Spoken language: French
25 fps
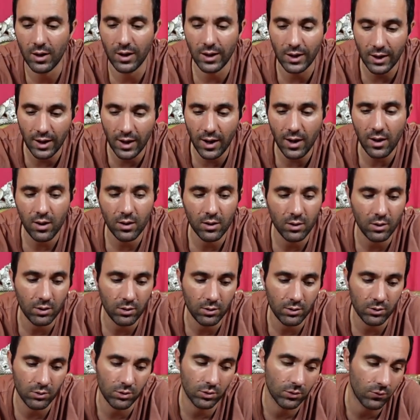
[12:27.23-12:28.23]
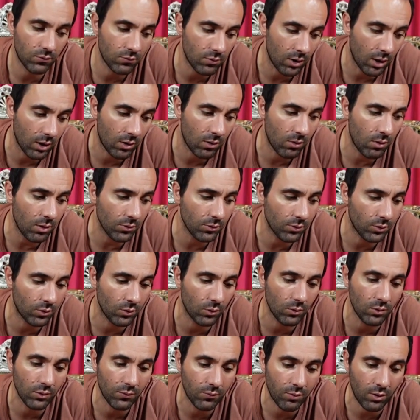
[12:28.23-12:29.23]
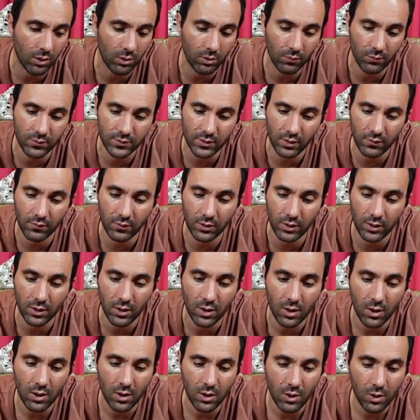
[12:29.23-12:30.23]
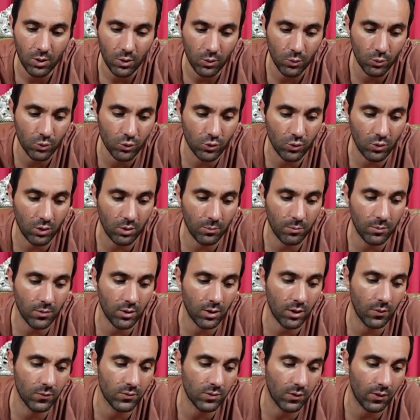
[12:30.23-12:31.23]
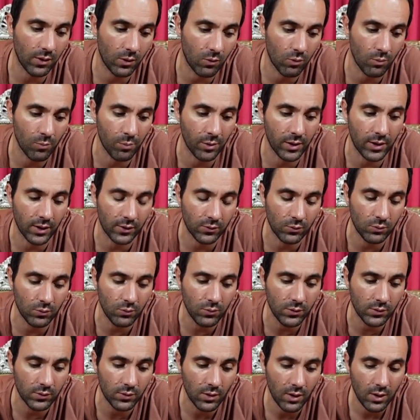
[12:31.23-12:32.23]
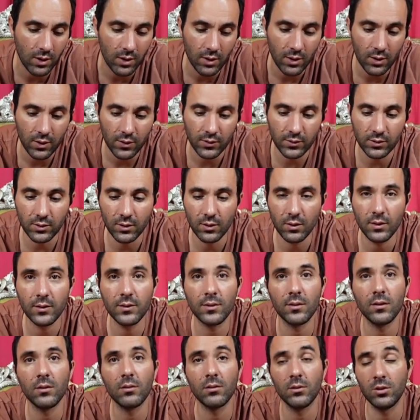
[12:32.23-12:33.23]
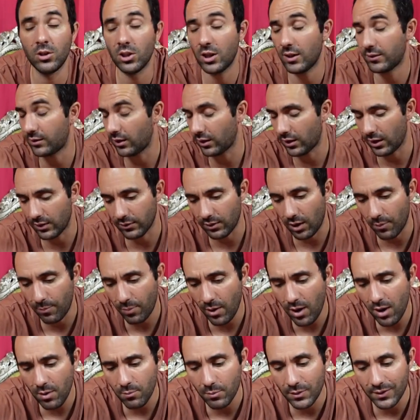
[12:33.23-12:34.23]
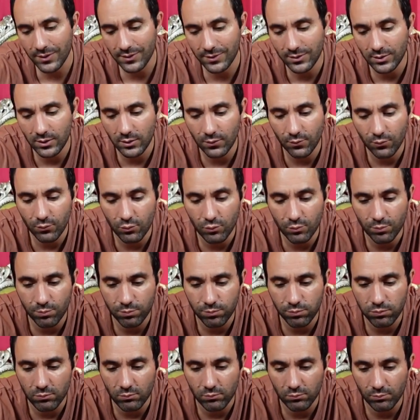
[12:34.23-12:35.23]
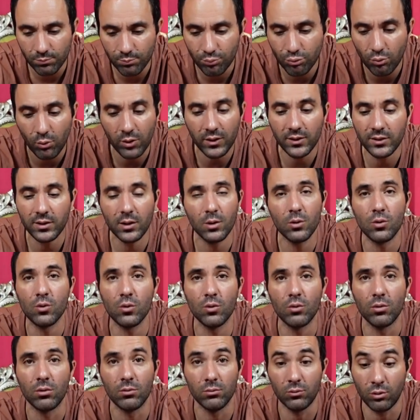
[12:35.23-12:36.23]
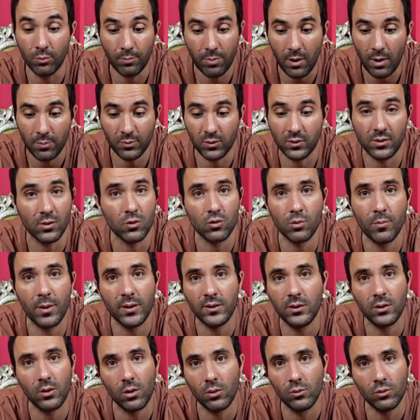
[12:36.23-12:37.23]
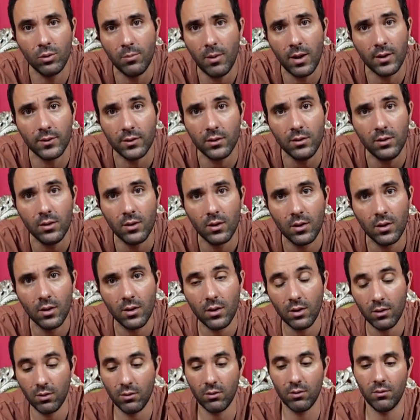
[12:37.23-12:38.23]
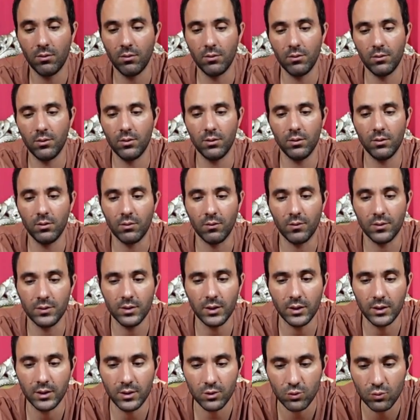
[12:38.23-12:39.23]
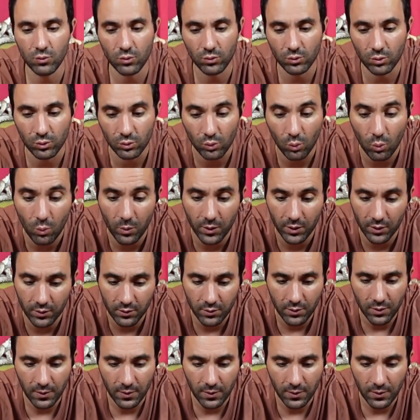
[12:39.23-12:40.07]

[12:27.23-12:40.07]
Là, je vous l'accorde qu'une fois que vous avez le jeu en main, vous avez compris l'astuce. Ça cassera pas déjà. Déjà, ça cassera pas, mais si vous pourrissez le jeu de part, parce que c'est un jeu bicycle de base, hein, euh, on va dire il est juste troué.